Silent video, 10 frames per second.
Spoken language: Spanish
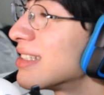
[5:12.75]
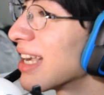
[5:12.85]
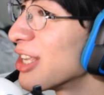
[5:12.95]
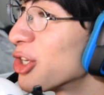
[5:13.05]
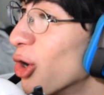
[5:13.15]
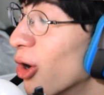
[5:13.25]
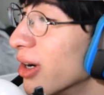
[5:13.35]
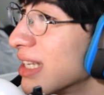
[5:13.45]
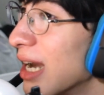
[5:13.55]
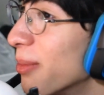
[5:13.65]
Es que
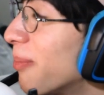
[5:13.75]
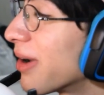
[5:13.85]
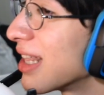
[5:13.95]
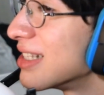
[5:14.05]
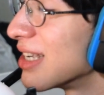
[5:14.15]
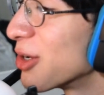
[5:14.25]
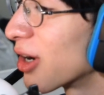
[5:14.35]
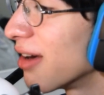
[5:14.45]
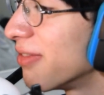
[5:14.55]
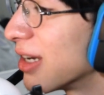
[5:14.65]
yo ya iba para diseño
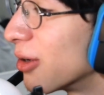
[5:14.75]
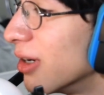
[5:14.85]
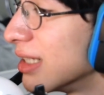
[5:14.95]
gráfico.